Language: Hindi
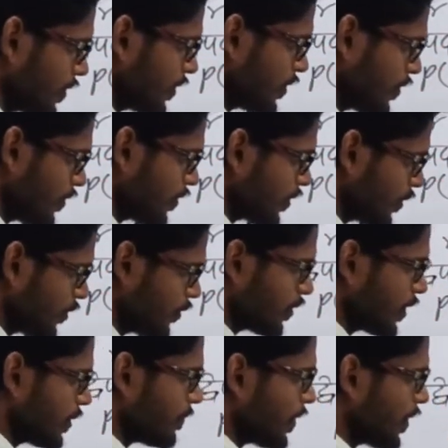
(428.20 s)
जीरो क्यू
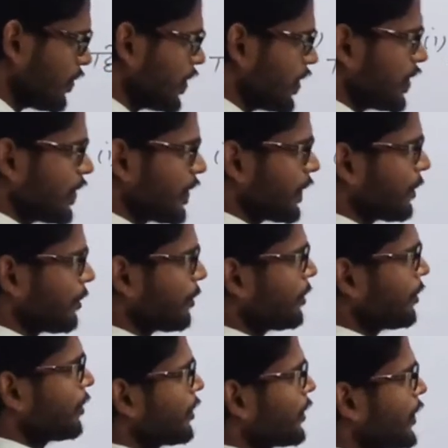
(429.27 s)
की पावर
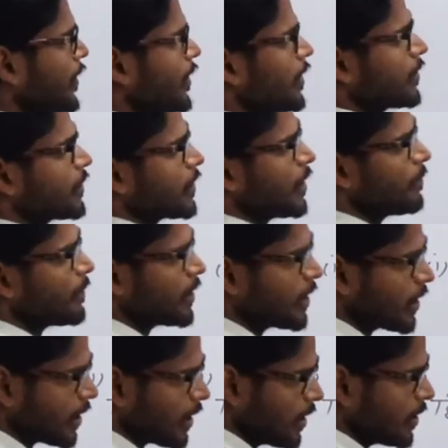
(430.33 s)
इसका मान
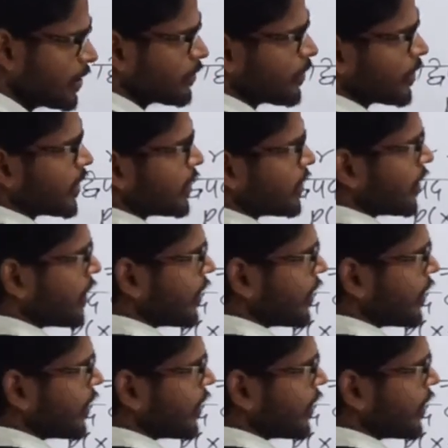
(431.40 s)
निकाल ही चुके कितना